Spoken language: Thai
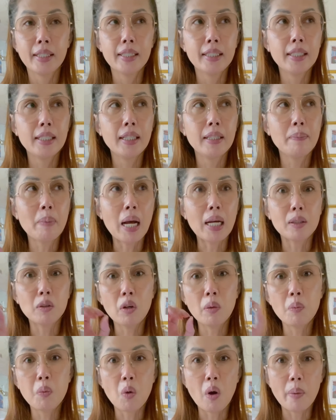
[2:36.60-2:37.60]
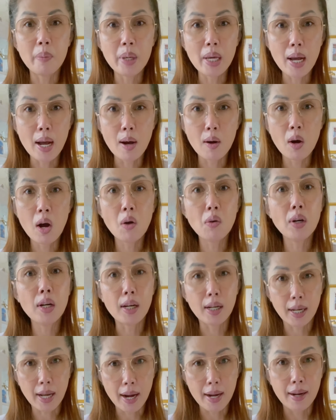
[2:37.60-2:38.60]
คือบางทวนผัวเมียเฮาเฮาเลิ
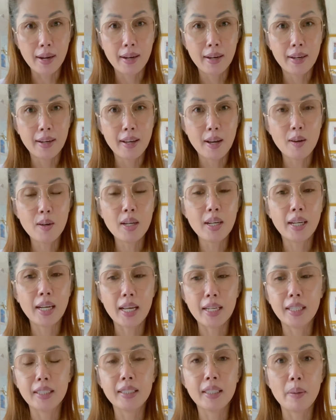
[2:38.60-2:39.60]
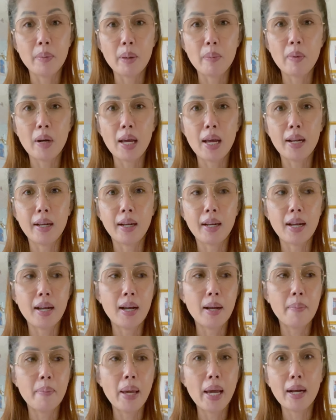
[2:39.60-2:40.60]
กกันเขาเลิกกันยังสีมันบลาแล้วก็
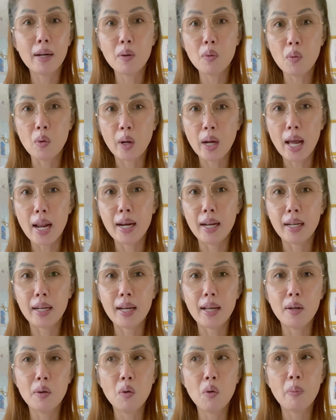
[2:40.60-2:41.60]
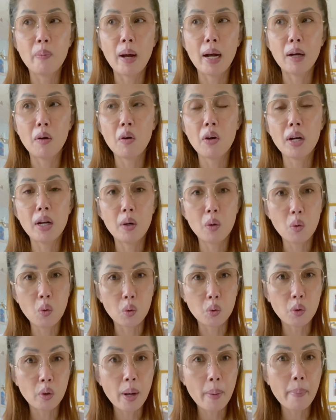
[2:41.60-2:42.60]
แบ่งลูกกันแล้วก็ลูก บางคนแล้วลูก
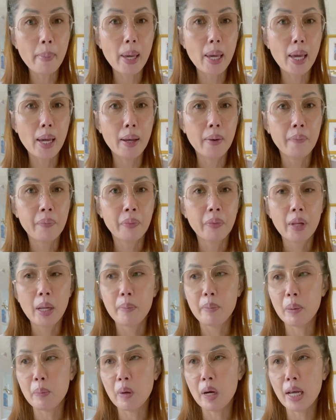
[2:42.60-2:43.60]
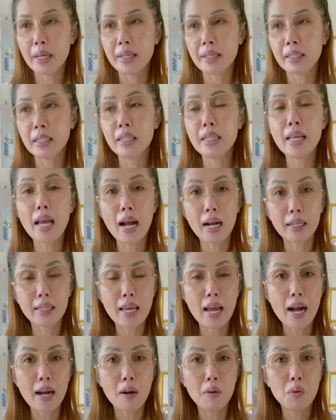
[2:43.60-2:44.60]
อยู่กับแม่ มันบลาคืออยากอ
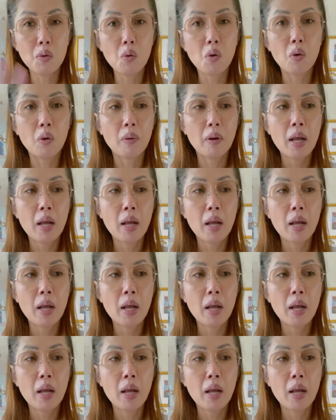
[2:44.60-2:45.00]
ยากเอาลูก